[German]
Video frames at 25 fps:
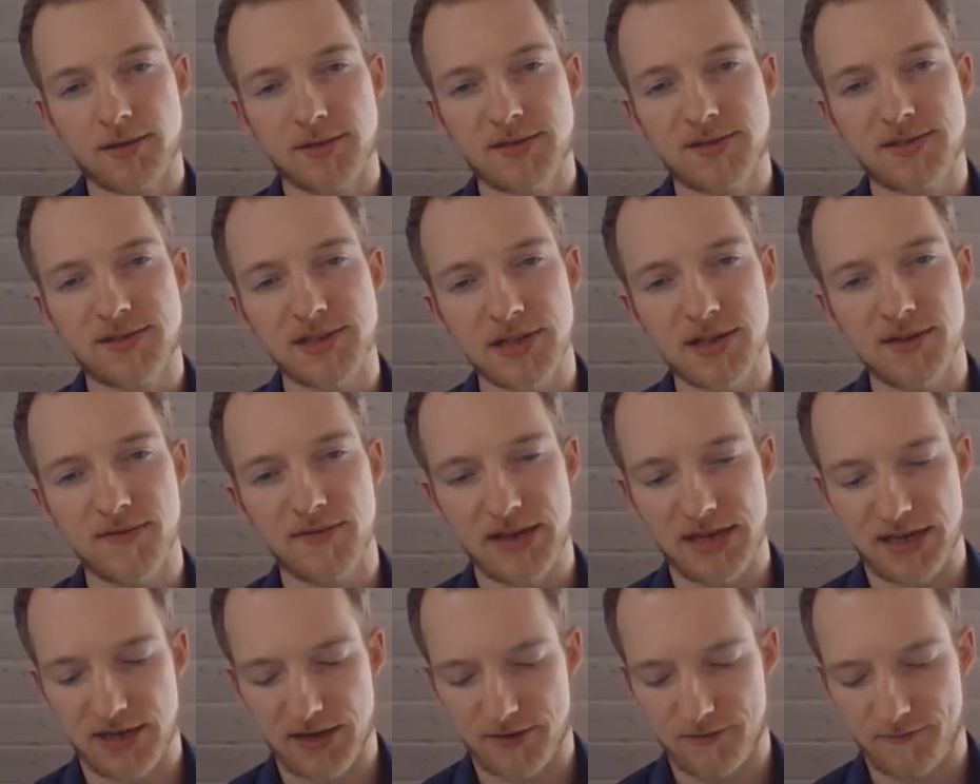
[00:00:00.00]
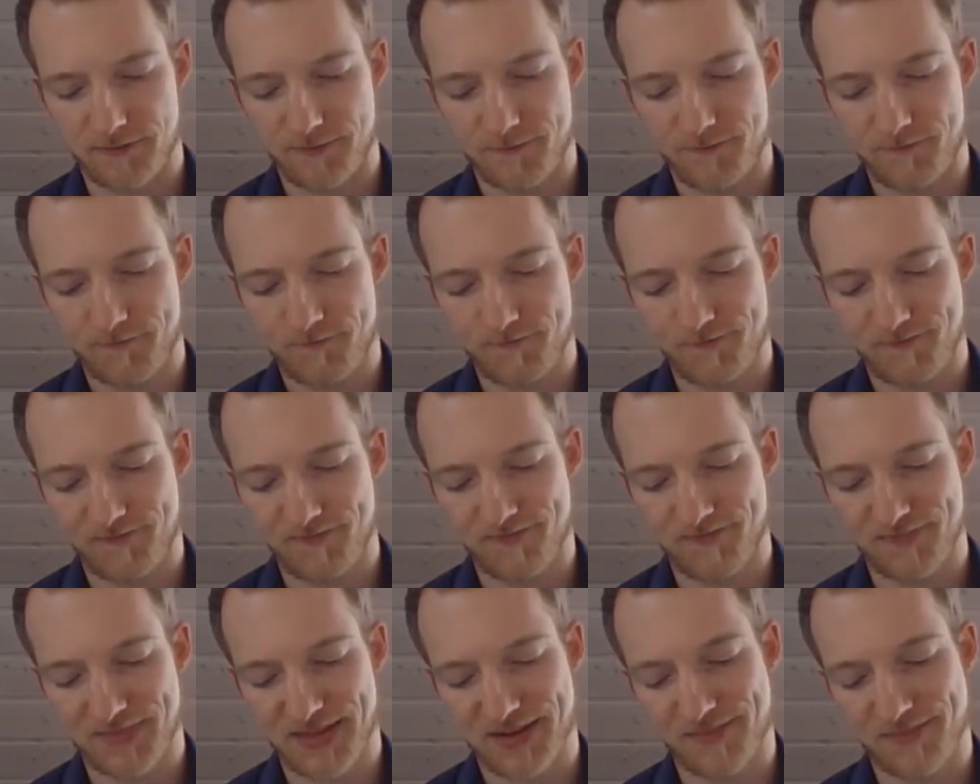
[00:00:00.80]
Sylvie,
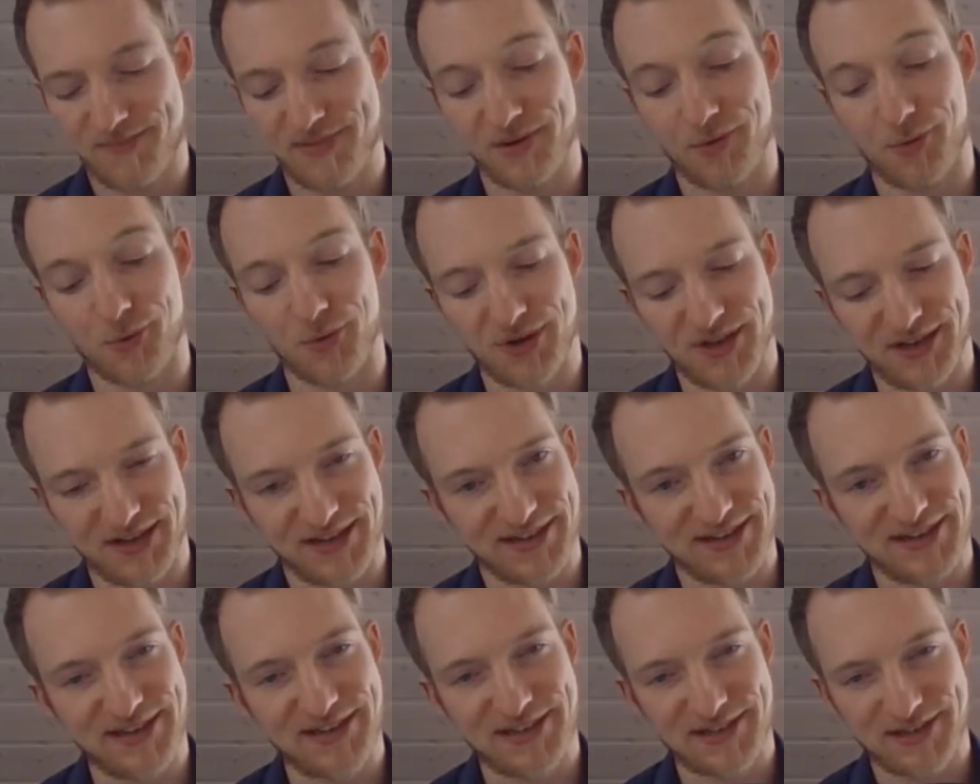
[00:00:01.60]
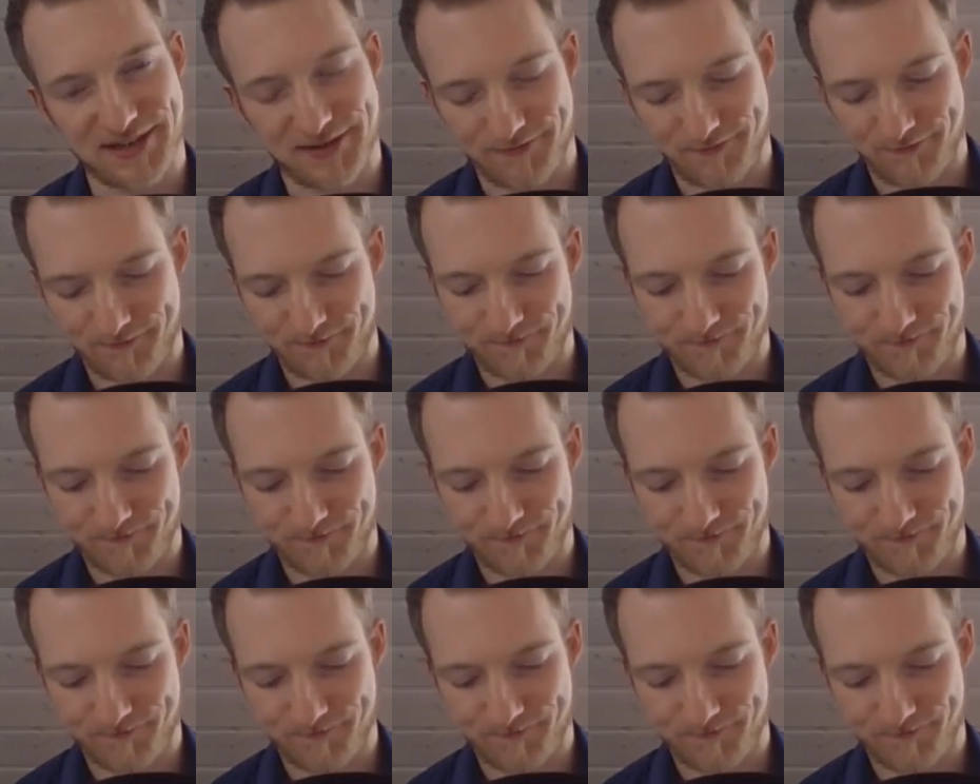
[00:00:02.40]
beruhige dich.